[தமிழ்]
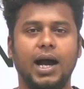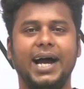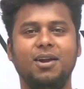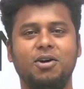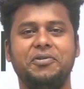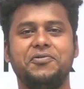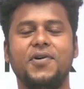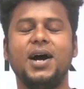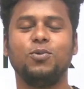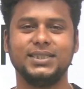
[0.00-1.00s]
Hello
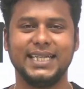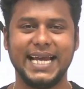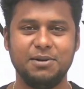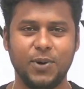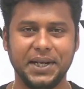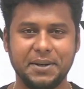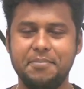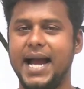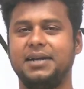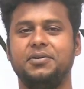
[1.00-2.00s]
everyone, once again welcome
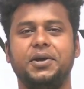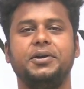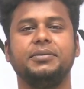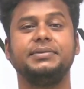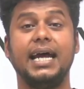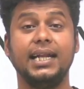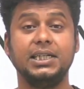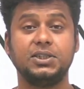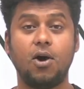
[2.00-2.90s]
back to the YouTube channel